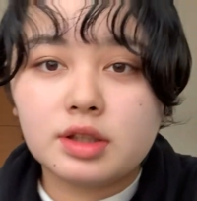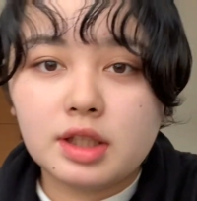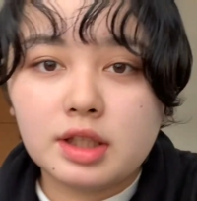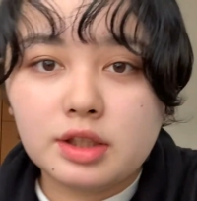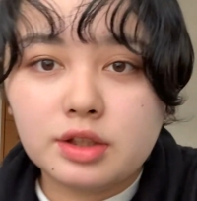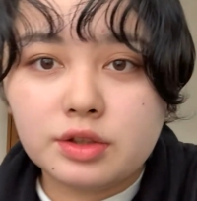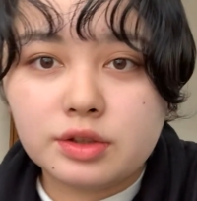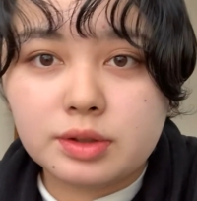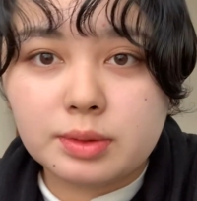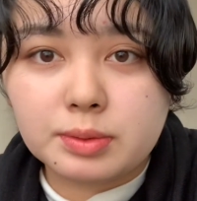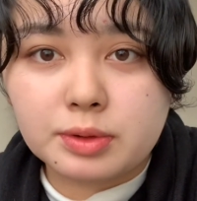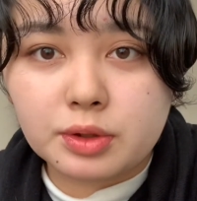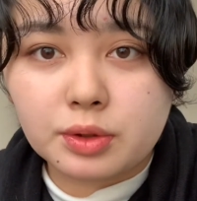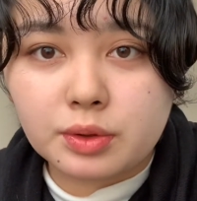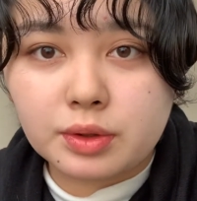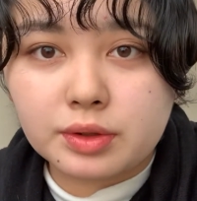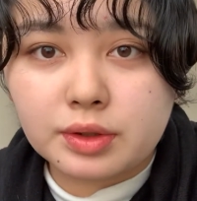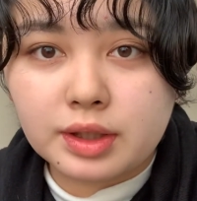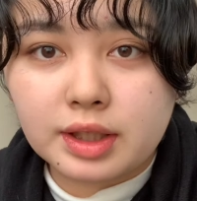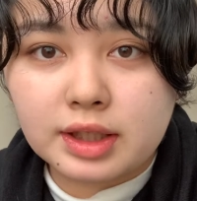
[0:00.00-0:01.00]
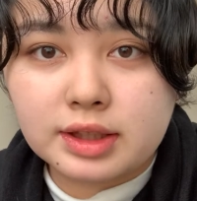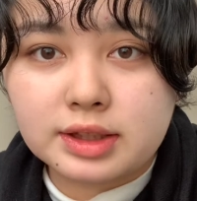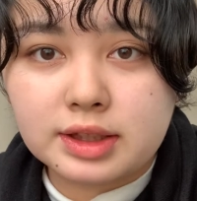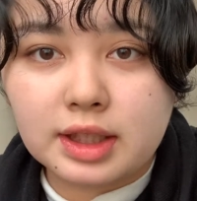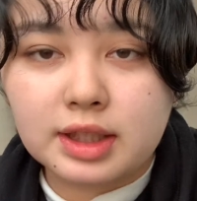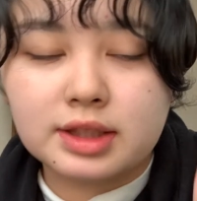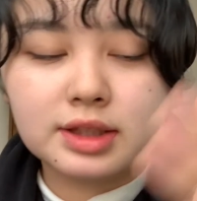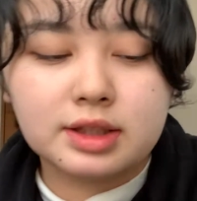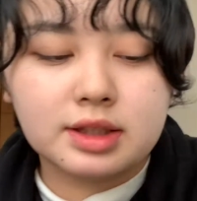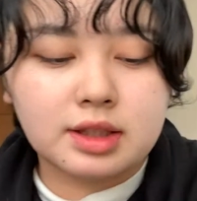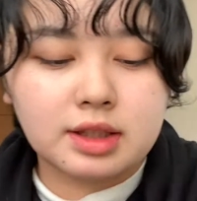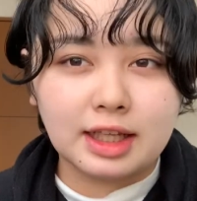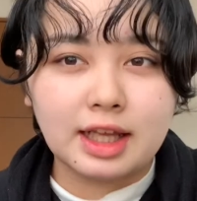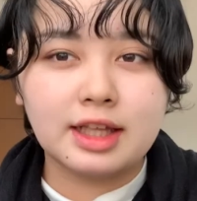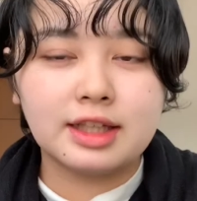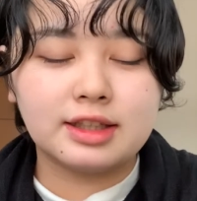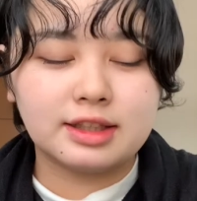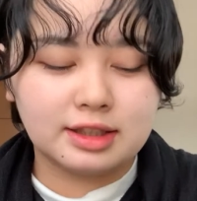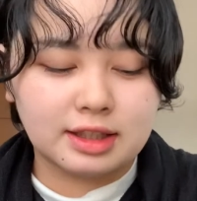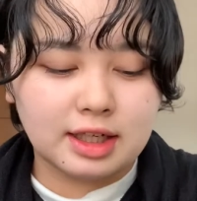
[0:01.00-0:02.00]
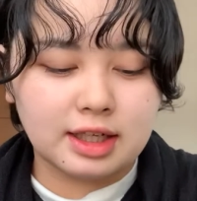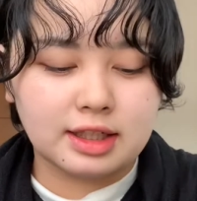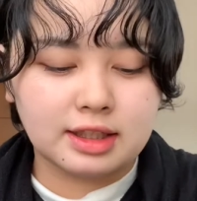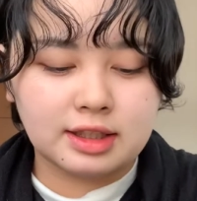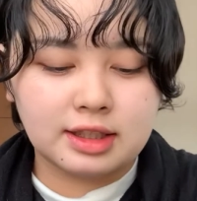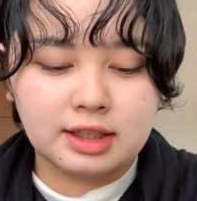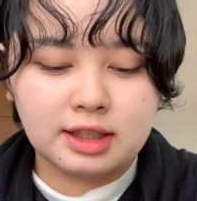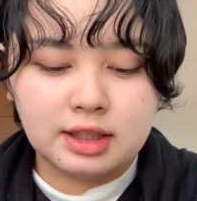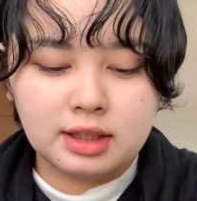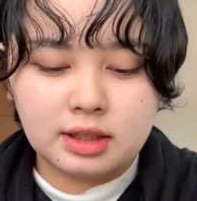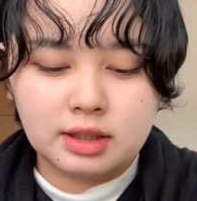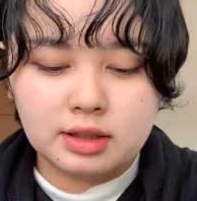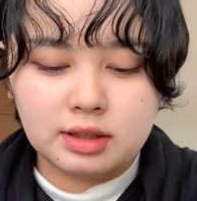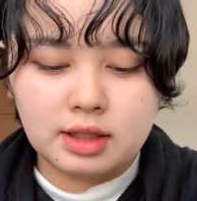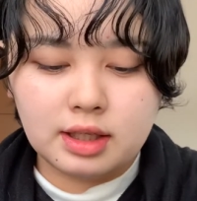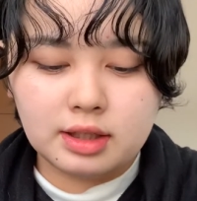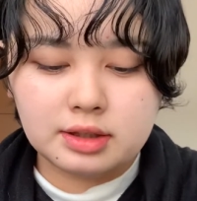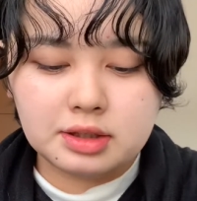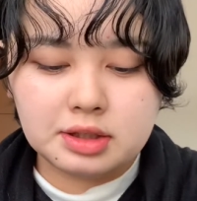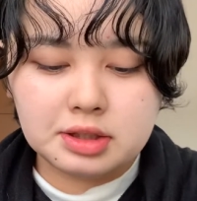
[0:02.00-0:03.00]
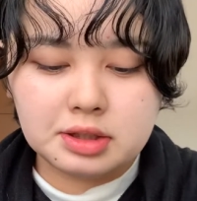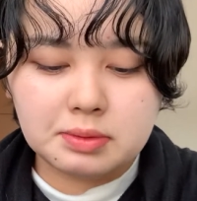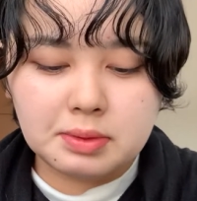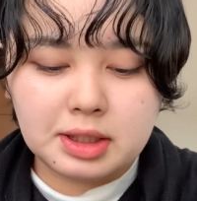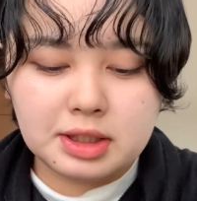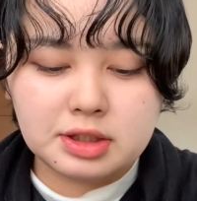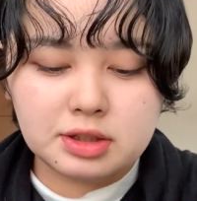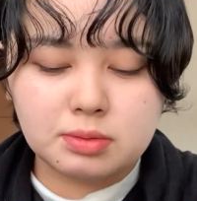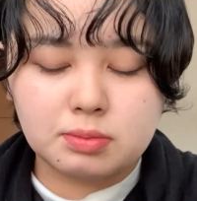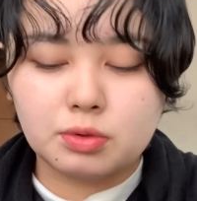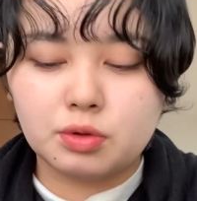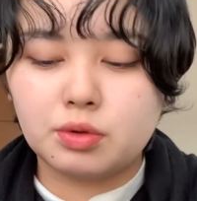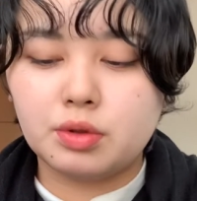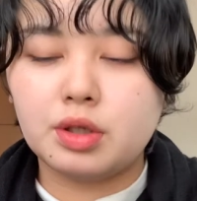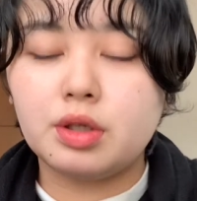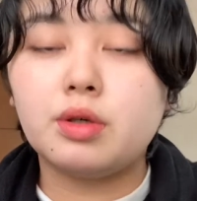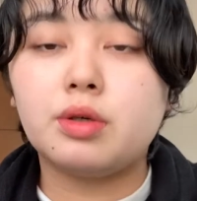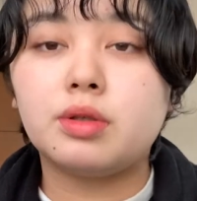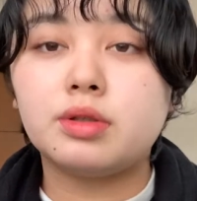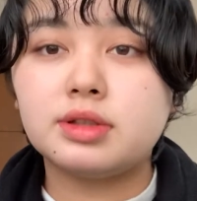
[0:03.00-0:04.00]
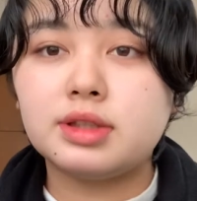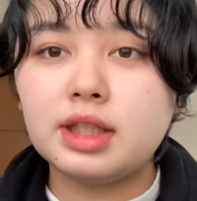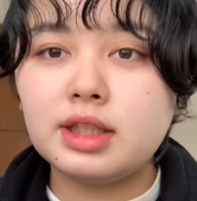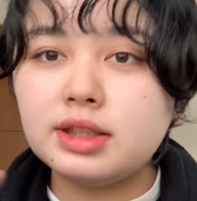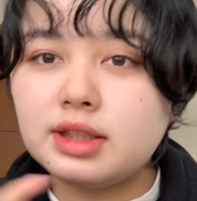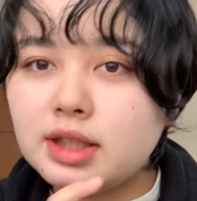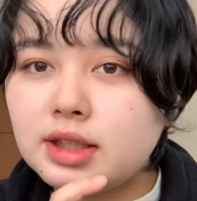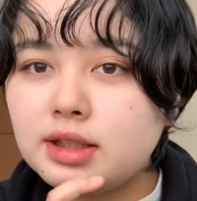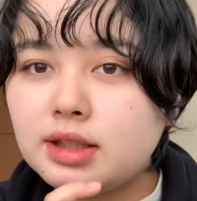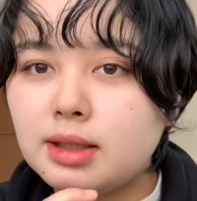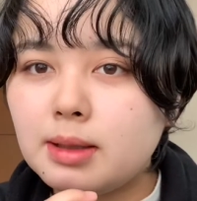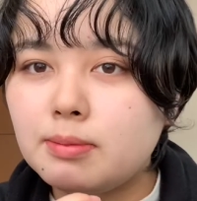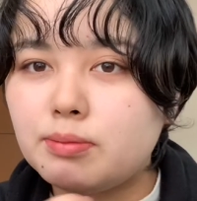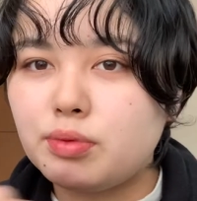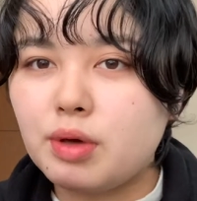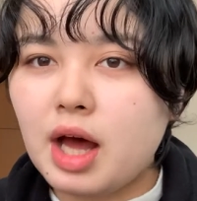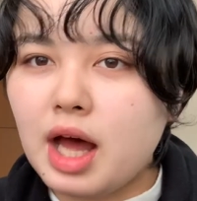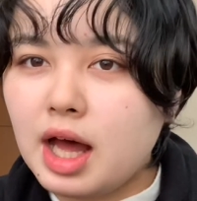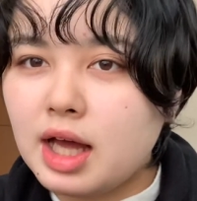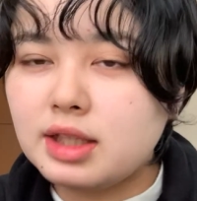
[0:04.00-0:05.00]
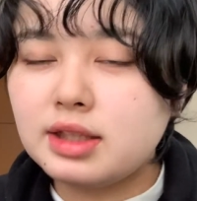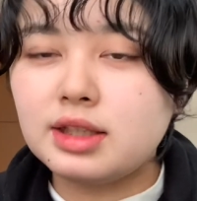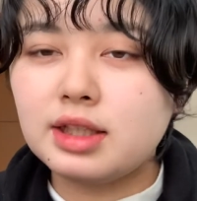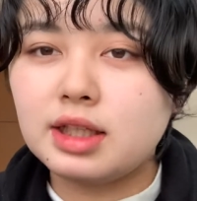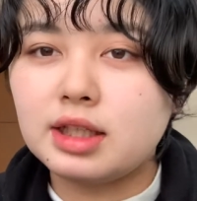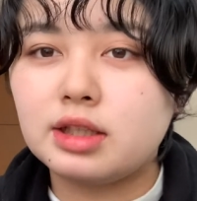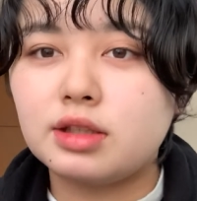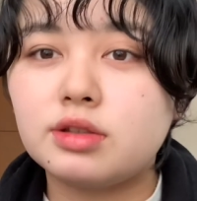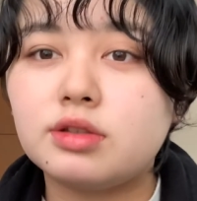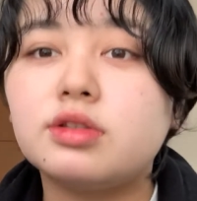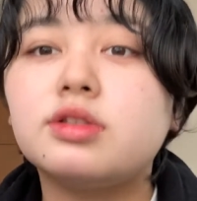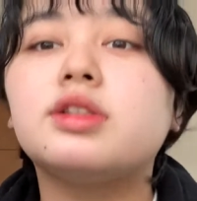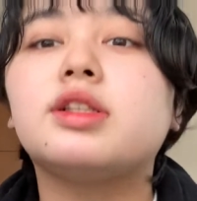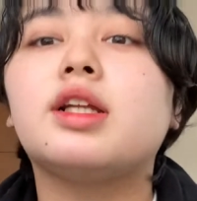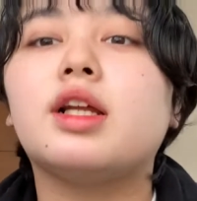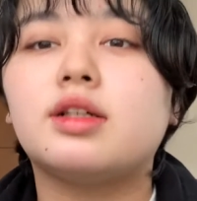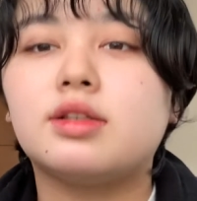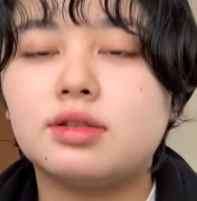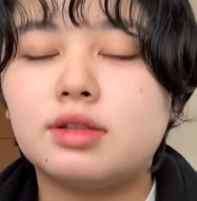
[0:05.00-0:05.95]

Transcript: 手に塗ってみるとこんな感じです。ね。はい。で、私はいつもこれを全体的にバーって塗るんじゃなく